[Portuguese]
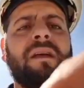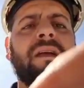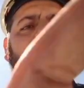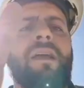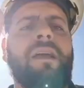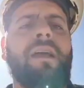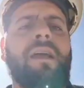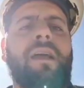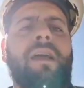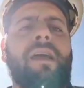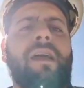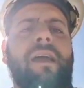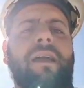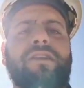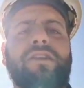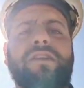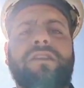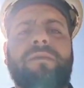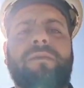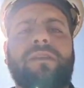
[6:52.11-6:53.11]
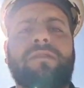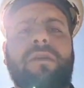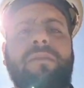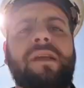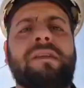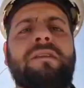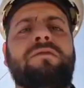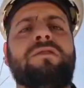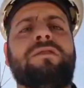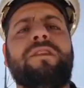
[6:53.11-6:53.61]
é, atingir mais ou
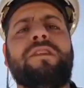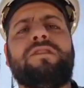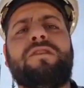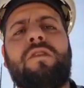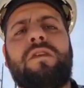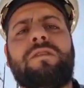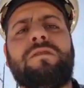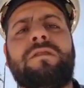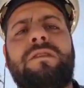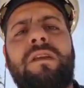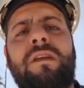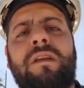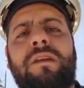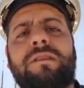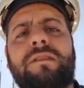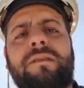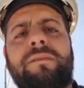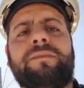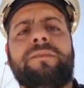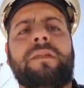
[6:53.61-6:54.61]
menos uns 28 dias.